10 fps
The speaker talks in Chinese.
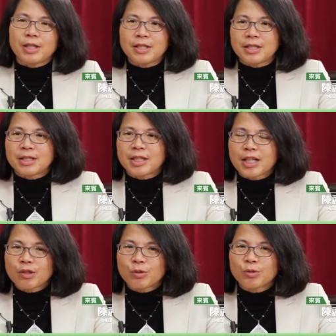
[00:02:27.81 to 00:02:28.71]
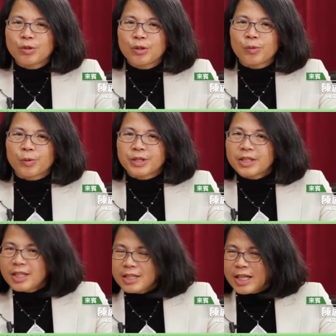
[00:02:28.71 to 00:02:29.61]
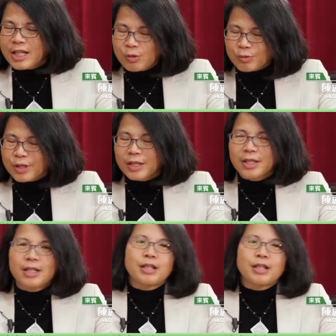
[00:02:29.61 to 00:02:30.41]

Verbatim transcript: 那其实当初我是念甲组的，